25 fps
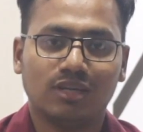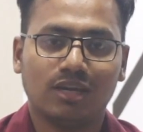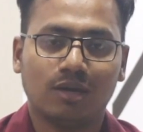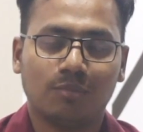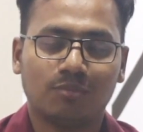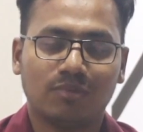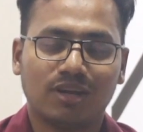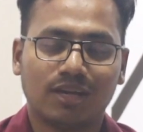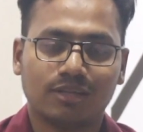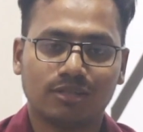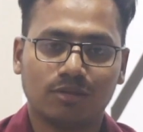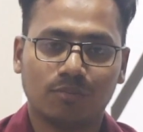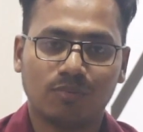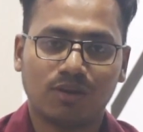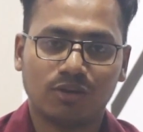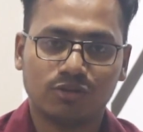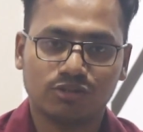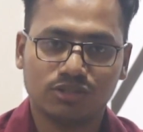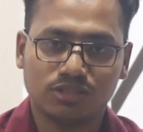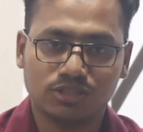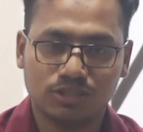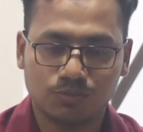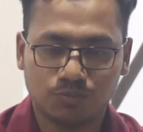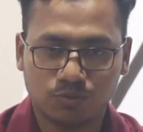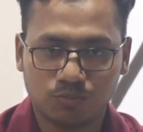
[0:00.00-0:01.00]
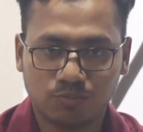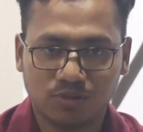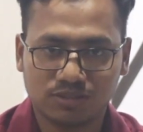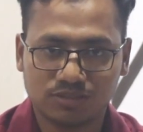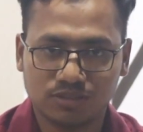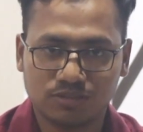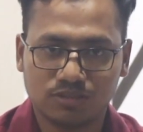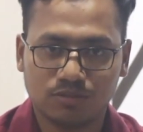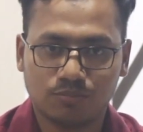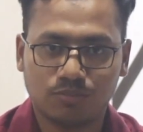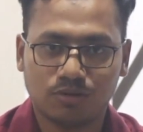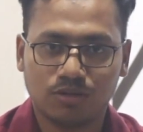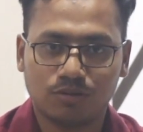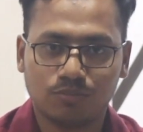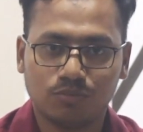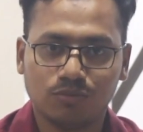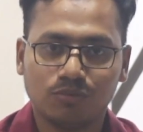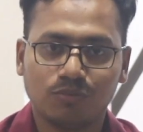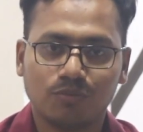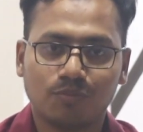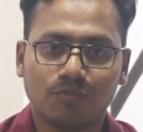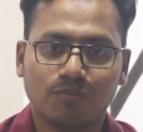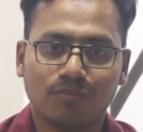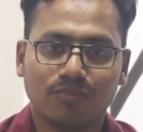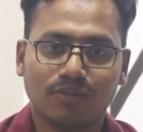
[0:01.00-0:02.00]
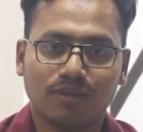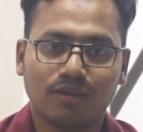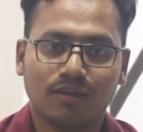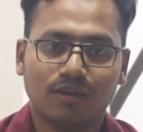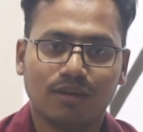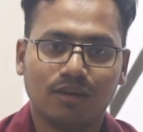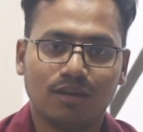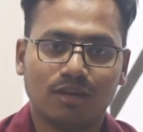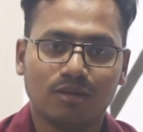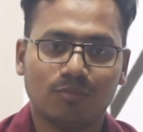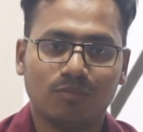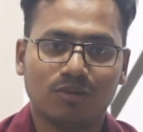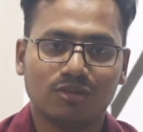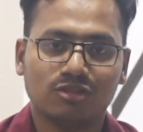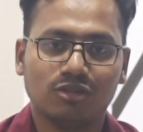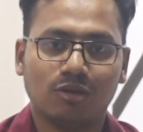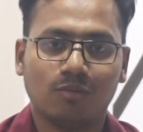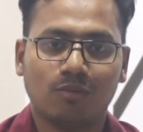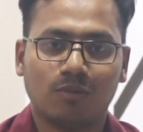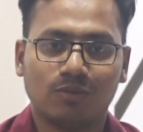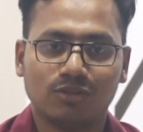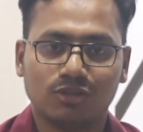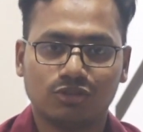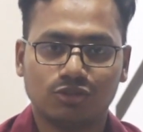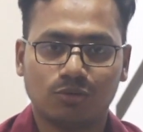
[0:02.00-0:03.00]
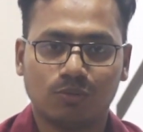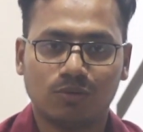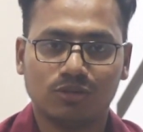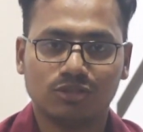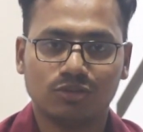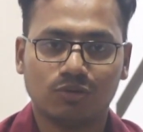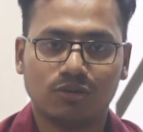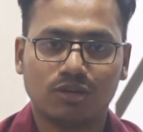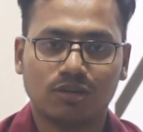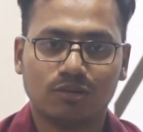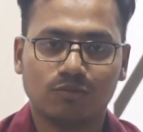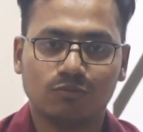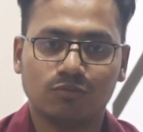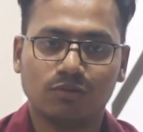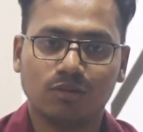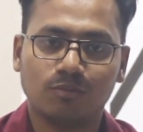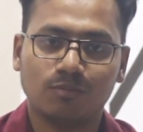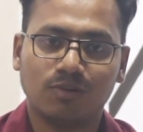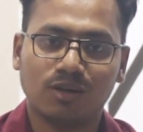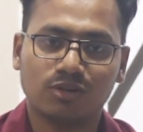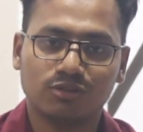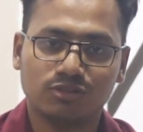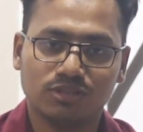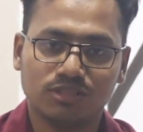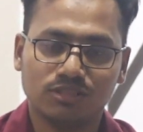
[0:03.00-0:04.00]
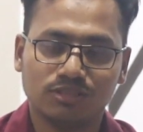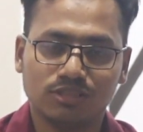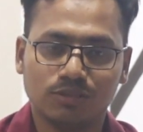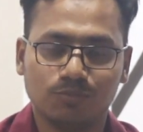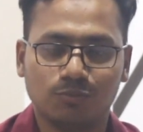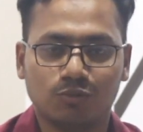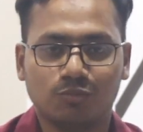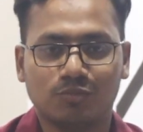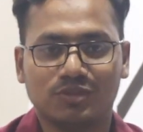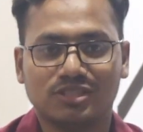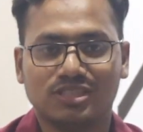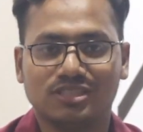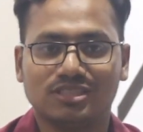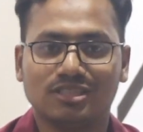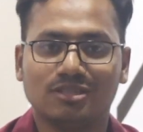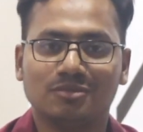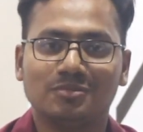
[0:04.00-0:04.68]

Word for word: দিলে আমরা একটা মানুষের জীবন বাঁচাতে পারবো এর মাধ্যমে আমাদের সমাজে অনেকগুলো মানুষের জীবন বেঁচে